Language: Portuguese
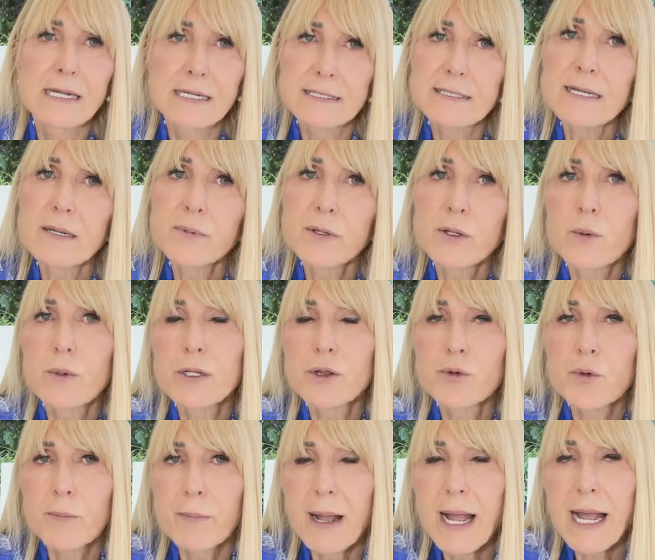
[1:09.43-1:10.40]
Sabe
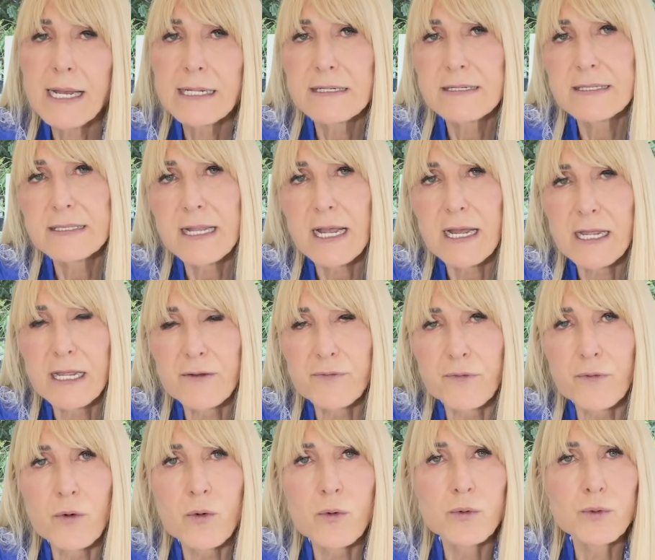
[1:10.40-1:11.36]
quando o mar está
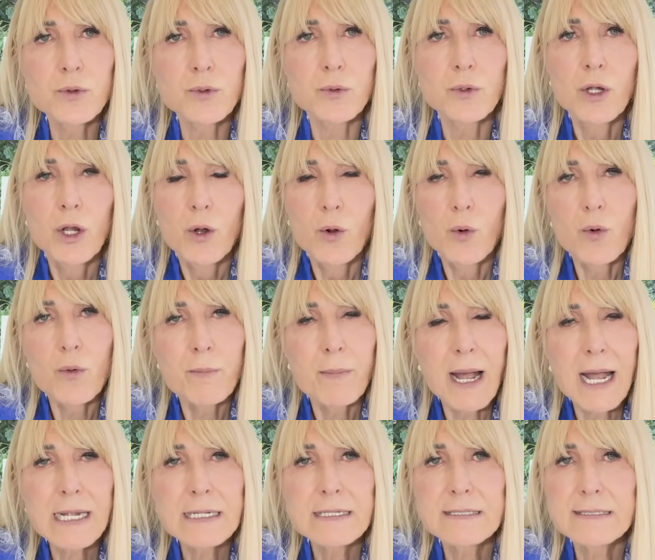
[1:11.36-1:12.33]
revolto, o
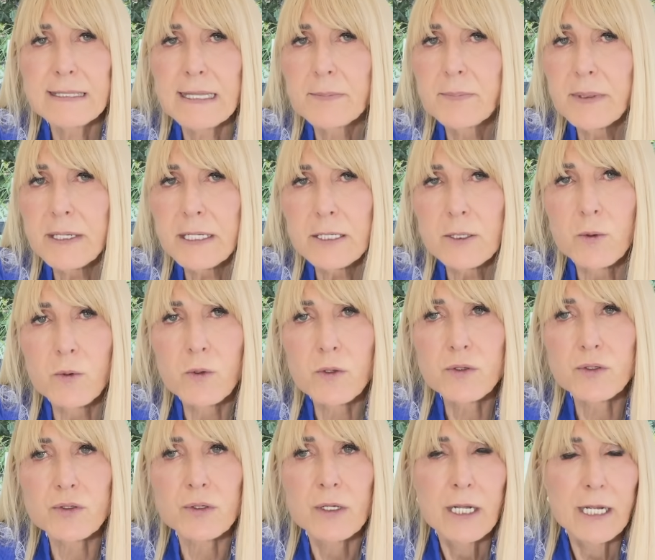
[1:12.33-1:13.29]
mar está
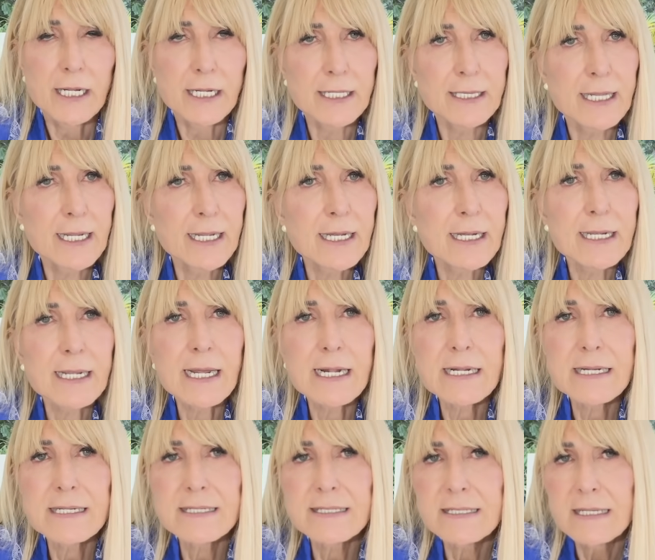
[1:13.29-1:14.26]
perigoso e tem
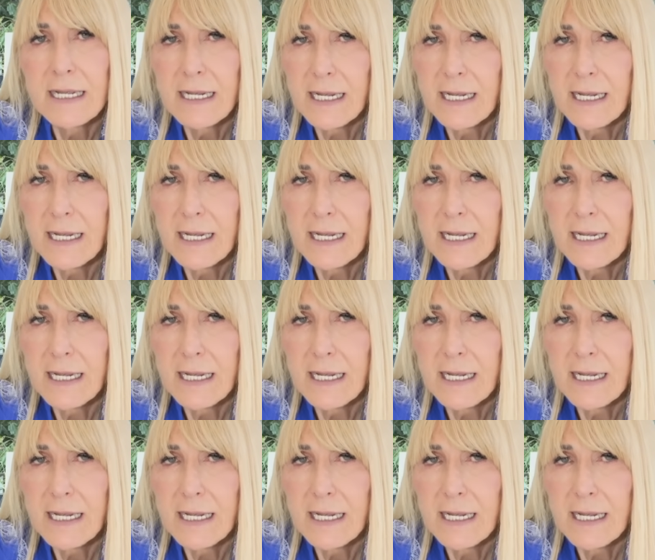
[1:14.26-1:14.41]
aquelas